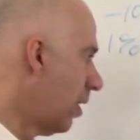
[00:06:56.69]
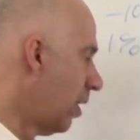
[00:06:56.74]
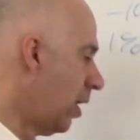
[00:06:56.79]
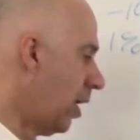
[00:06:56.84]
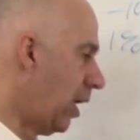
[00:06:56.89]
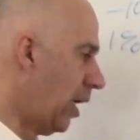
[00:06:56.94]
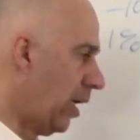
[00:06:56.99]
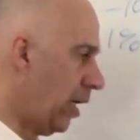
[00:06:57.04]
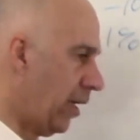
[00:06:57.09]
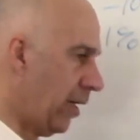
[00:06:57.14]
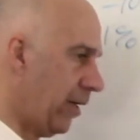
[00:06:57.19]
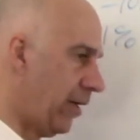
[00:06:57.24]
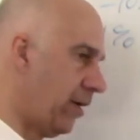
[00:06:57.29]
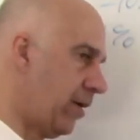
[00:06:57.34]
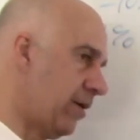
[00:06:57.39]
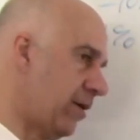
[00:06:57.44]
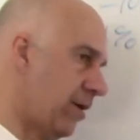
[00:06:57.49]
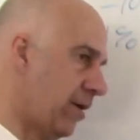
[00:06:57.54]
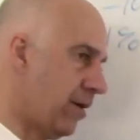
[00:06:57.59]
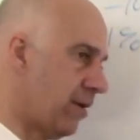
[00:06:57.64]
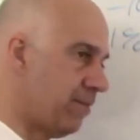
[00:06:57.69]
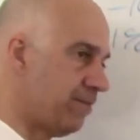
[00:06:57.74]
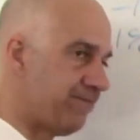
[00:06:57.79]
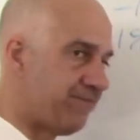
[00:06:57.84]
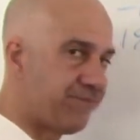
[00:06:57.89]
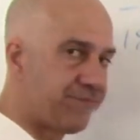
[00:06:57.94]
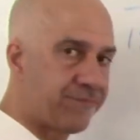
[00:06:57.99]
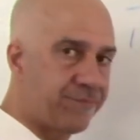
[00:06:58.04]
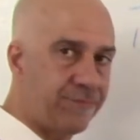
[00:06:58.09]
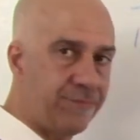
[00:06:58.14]
Euh,
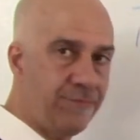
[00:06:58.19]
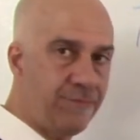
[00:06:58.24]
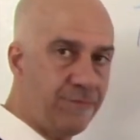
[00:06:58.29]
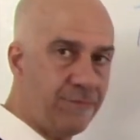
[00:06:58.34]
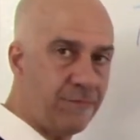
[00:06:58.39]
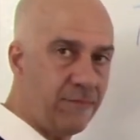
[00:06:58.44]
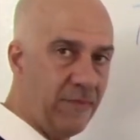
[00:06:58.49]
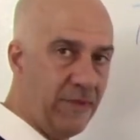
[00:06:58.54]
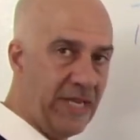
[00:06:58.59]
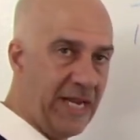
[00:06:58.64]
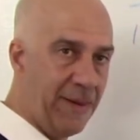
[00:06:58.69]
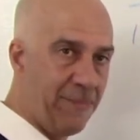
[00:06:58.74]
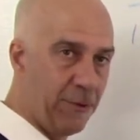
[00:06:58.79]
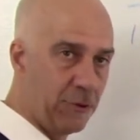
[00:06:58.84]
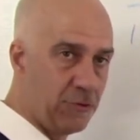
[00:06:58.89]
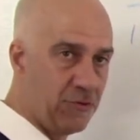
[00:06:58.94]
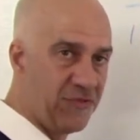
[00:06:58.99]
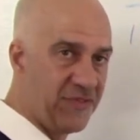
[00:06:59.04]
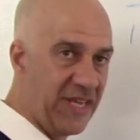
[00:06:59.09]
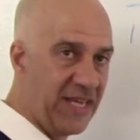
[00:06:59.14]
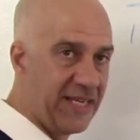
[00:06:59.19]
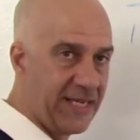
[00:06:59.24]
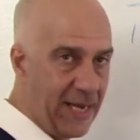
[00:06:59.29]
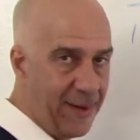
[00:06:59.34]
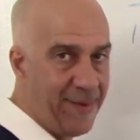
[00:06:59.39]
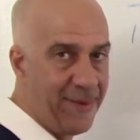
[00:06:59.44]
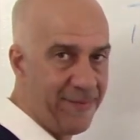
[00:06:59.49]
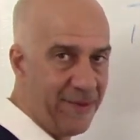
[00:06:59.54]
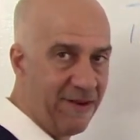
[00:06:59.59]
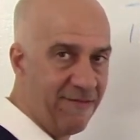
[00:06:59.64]
la productivité est quand
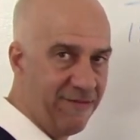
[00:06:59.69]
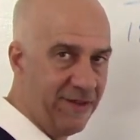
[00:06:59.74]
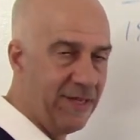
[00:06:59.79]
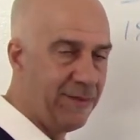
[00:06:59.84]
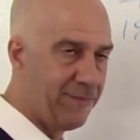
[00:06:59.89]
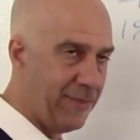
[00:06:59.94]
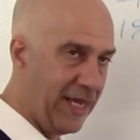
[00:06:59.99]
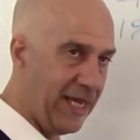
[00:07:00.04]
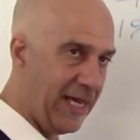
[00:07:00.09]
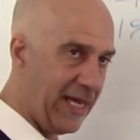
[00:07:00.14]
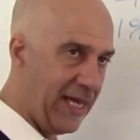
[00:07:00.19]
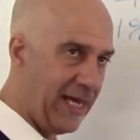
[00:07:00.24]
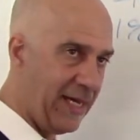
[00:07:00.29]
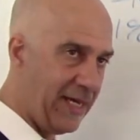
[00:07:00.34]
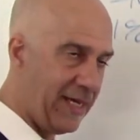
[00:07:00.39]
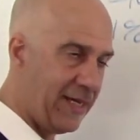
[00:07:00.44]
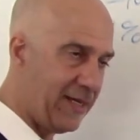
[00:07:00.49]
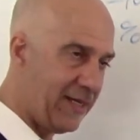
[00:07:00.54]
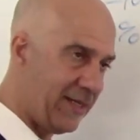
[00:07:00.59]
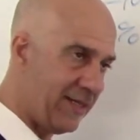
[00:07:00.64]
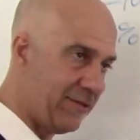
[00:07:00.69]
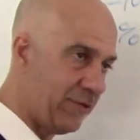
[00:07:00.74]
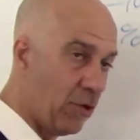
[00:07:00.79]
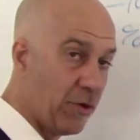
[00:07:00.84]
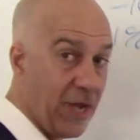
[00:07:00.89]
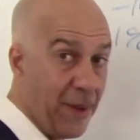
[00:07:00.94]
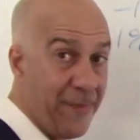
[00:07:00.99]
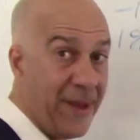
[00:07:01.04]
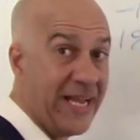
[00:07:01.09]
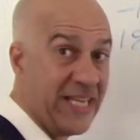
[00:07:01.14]
même élevée, mais euh, donc
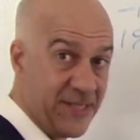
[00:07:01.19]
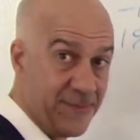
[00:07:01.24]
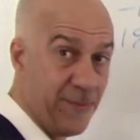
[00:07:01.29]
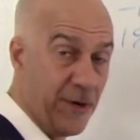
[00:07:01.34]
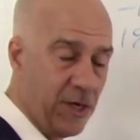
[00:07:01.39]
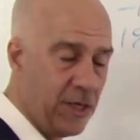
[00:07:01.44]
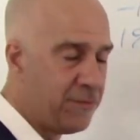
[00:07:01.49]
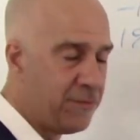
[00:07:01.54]
elle ne baisse pas,